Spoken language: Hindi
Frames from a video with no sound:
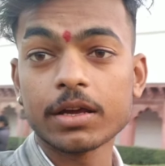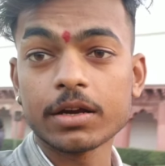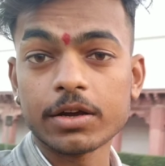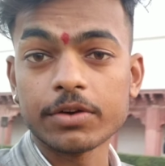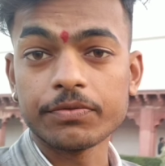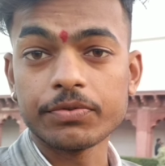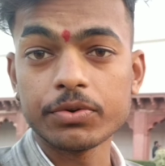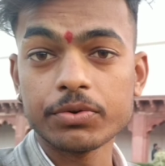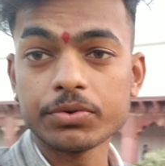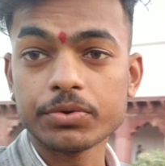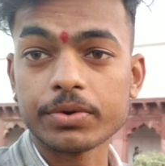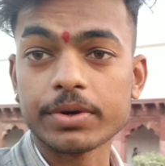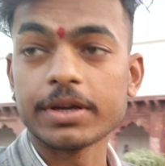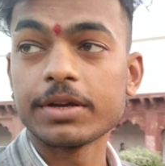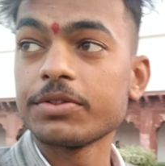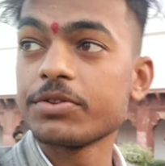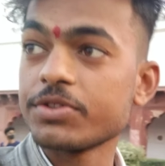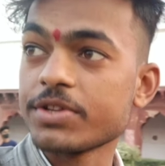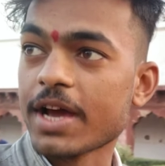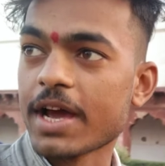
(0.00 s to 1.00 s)
कंफ्यूज हो रहे
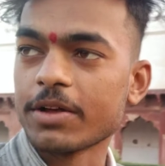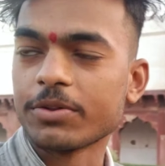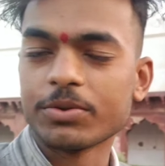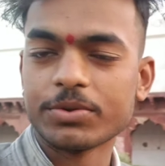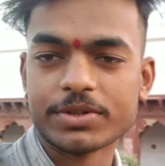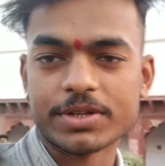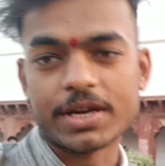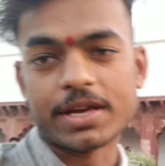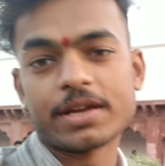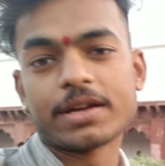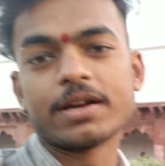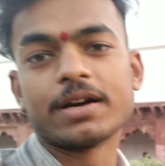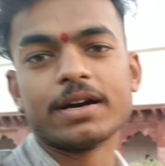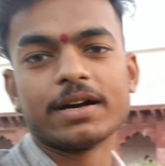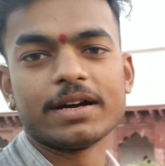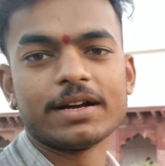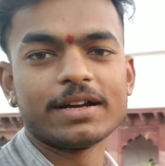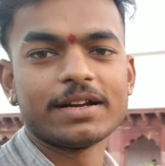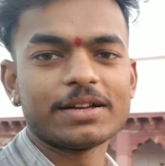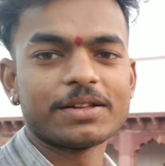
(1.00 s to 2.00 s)
हैं तो जाए तो जाए
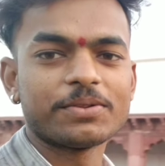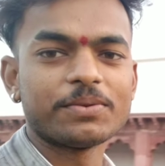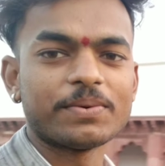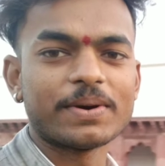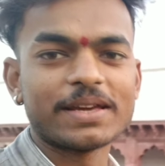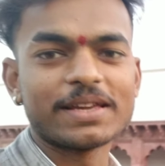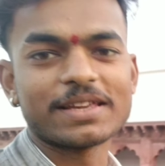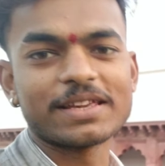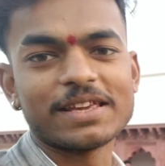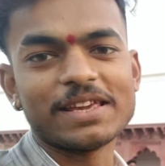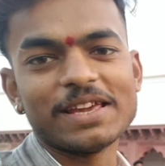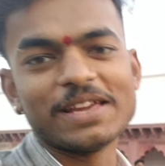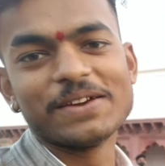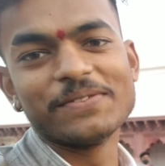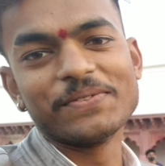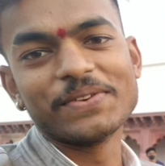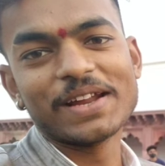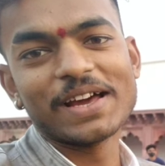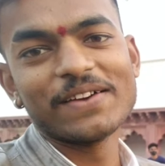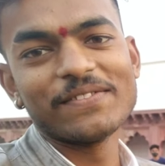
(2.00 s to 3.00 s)
कहाँ तो भाई
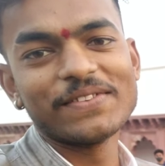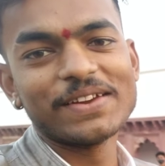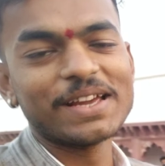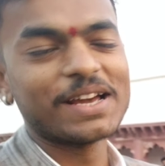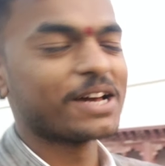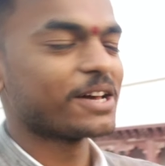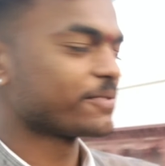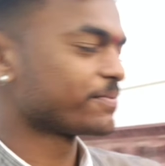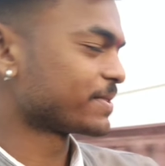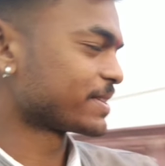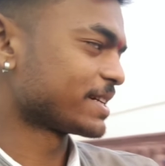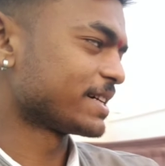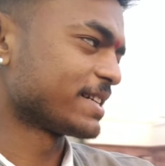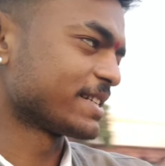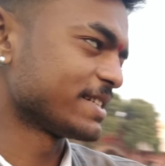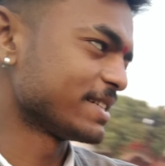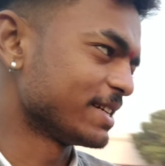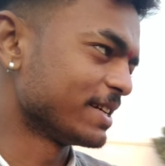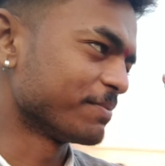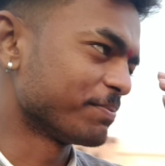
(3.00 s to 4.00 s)
कैमरा में यार पता
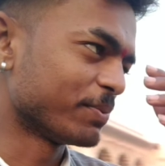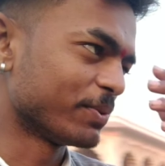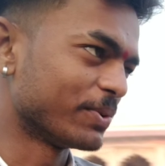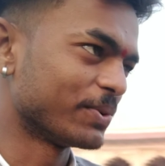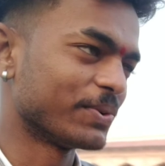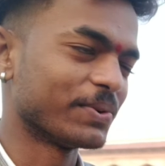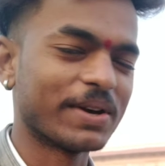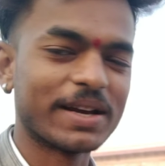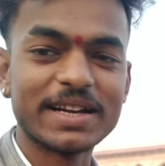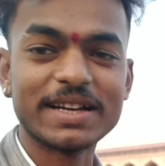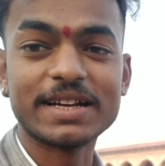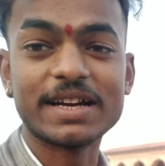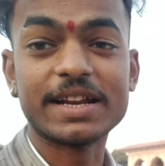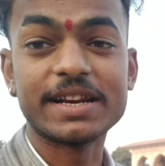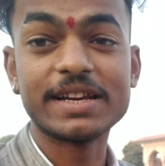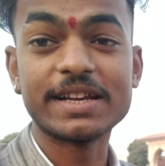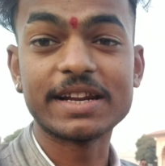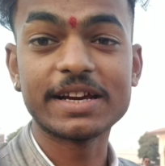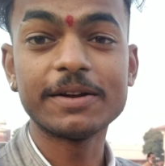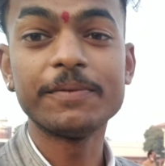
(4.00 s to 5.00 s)
नहीं फोटो आ
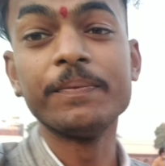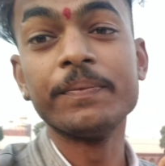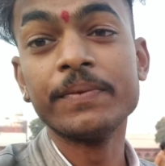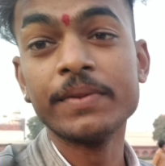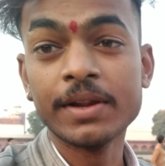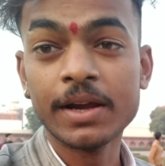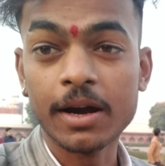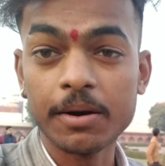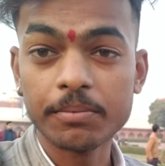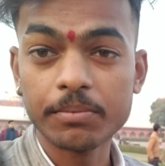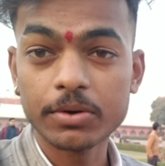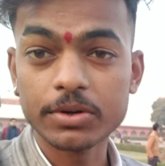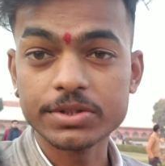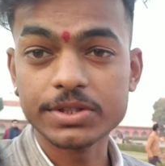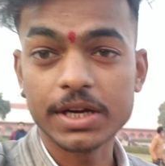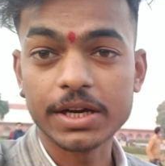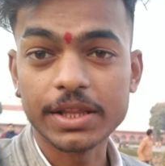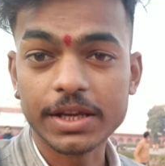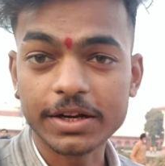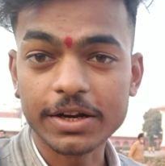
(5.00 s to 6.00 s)
नहीं रहे हम बहुत
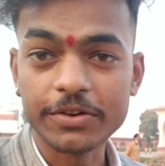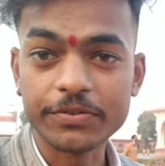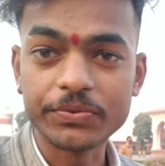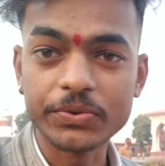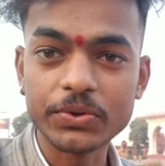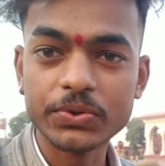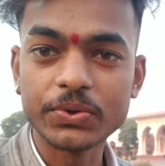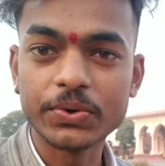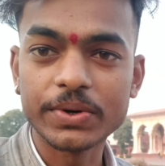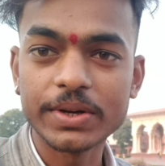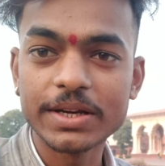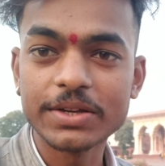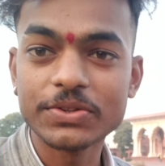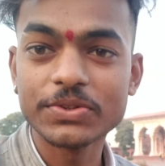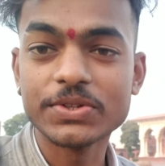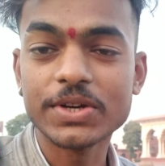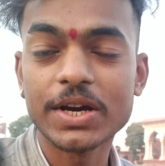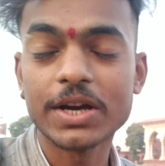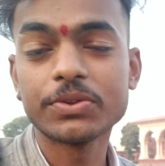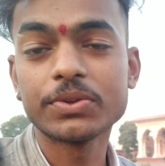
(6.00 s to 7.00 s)
ज़्यादा कन्फ्यूज़ हो रहे हैं
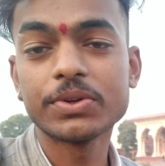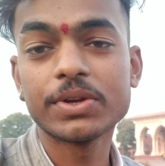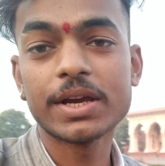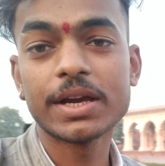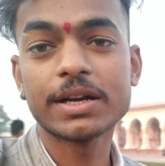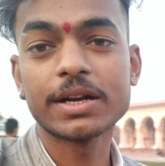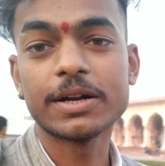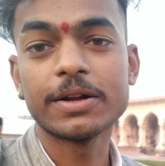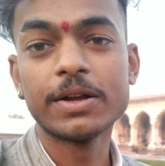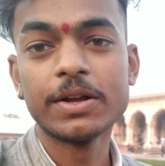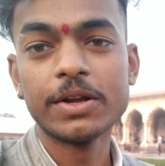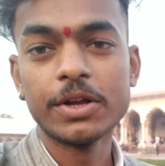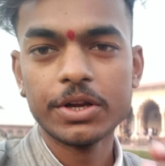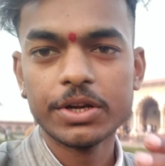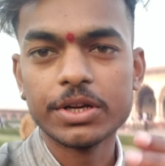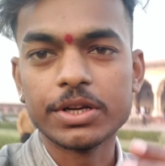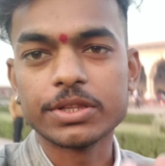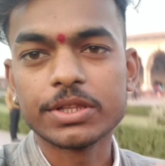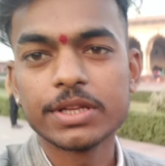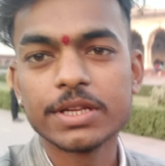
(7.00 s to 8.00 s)
तो जाए तो जाए कहाँ
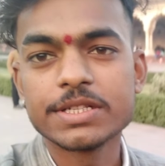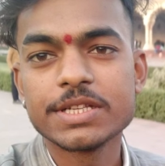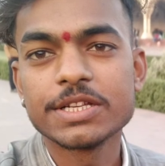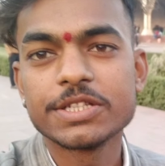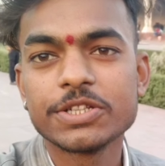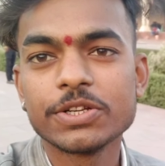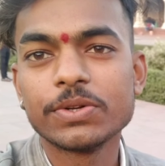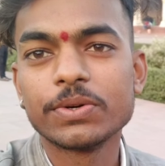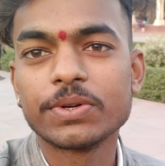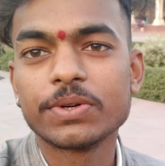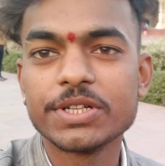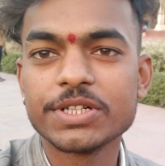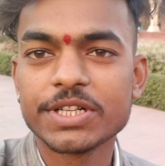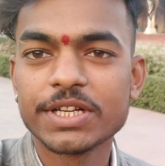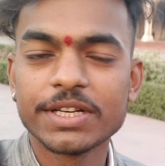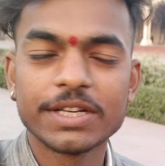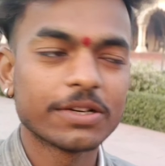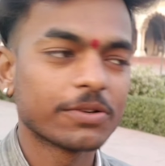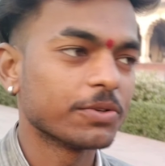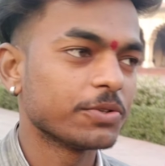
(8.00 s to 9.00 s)
इतनी अच्छी अच्छी
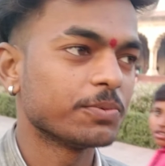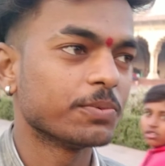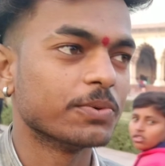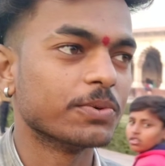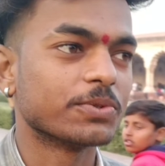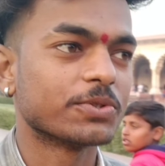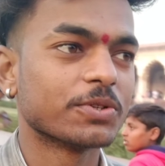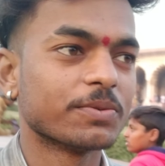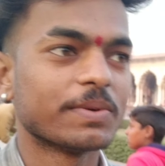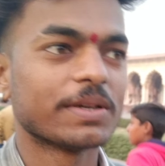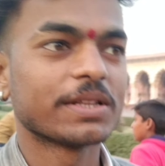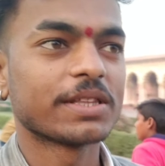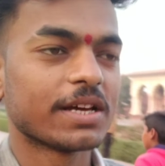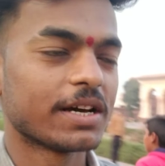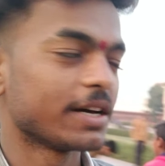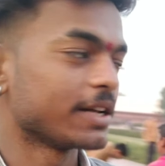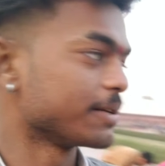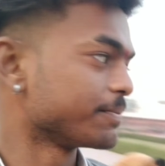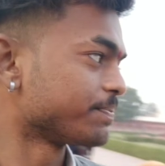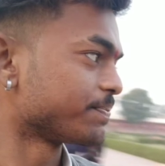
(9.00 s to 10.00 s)
लोकेशन है कुछ पूछो मत
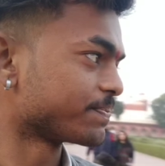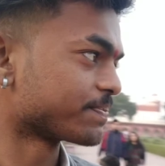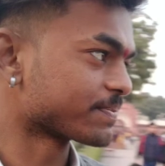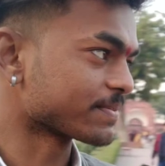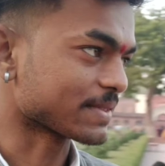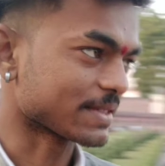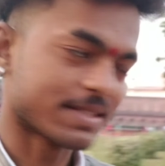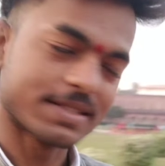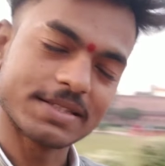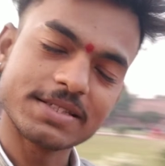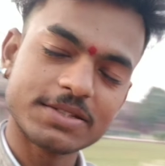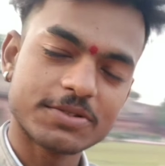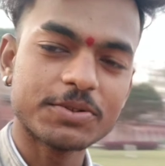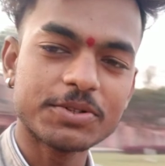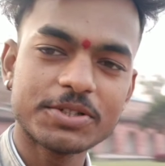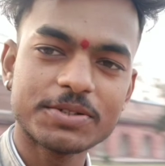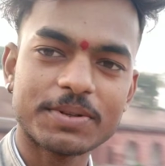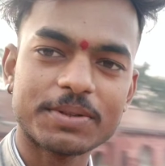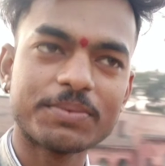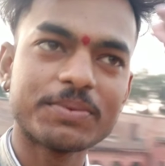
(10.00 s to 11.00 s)
यार अब
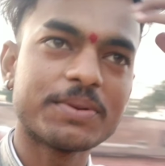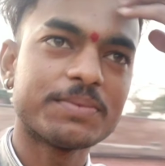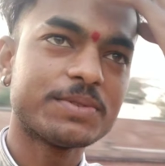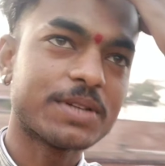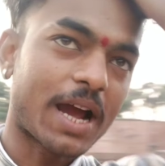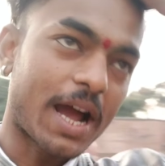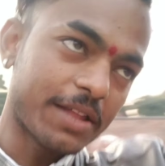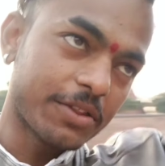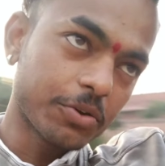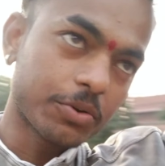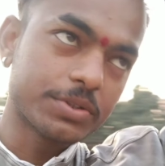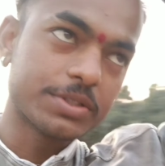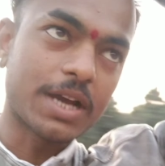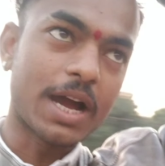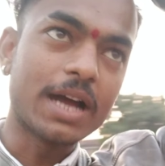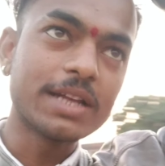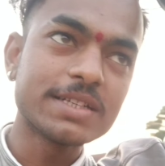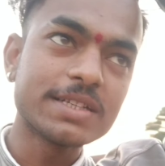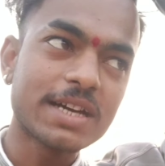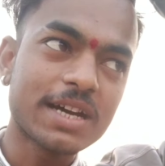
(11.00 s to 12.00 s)
कुछ मतलब जहाँ देखो
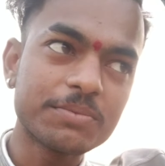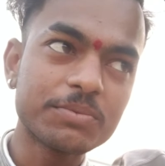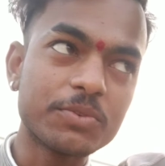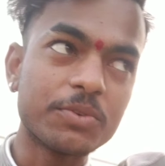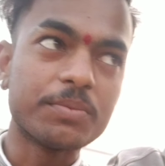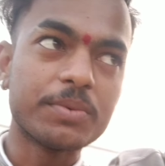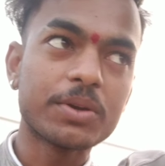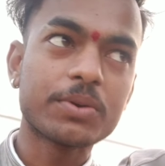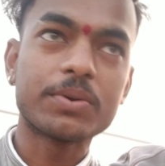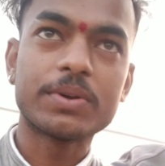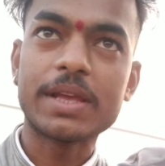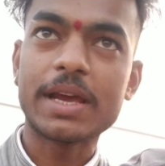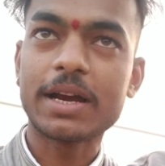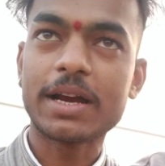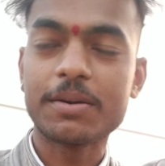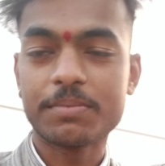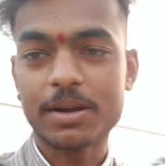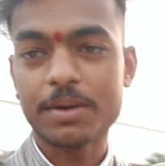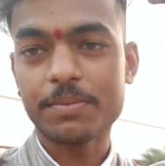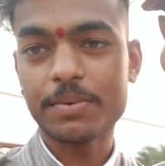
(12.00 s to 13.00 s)
जहाँ जहाँ हम घूमने को
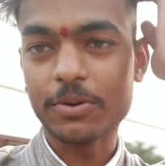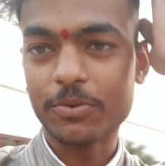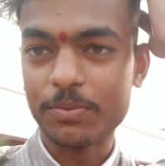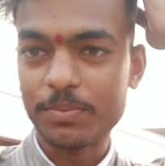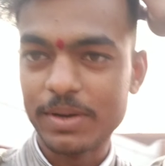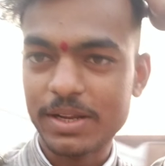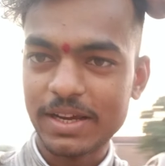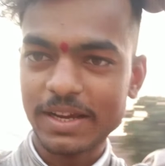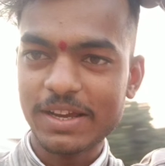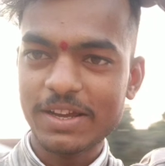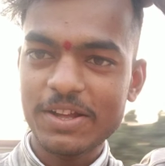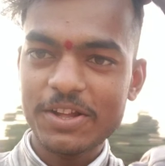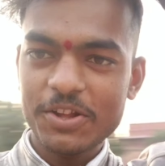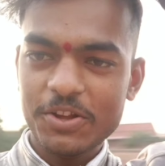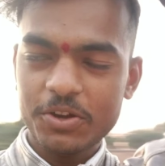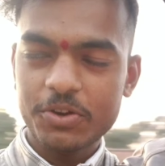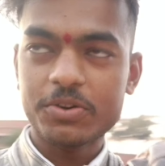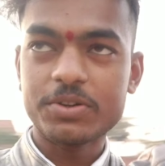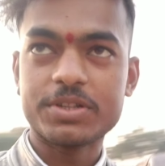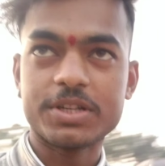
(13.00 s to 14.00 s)
जाएगा माँ घूम लेंगे
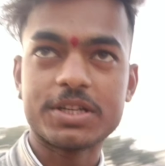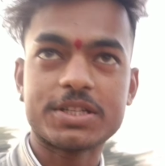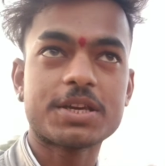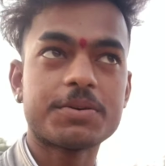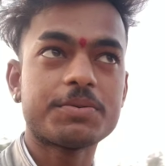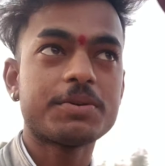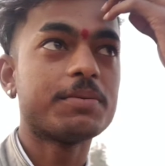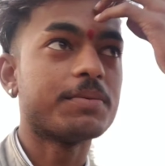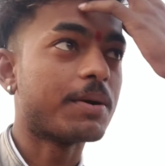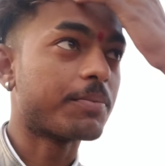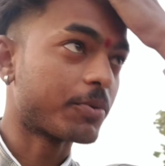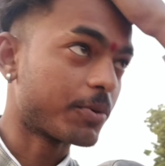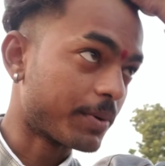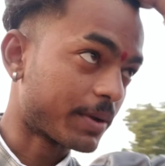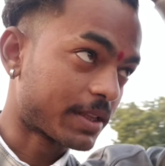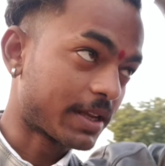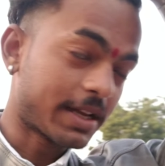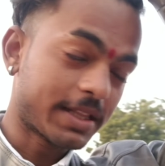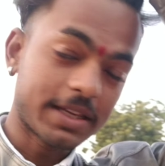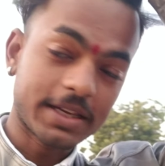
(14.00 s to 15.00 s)
और जैसा भी हम आपको
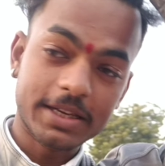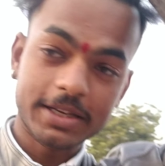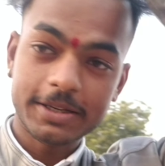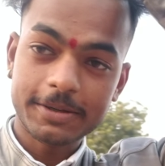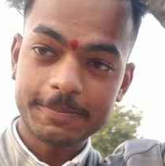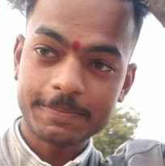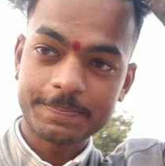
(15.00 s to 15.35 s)
बता देंगे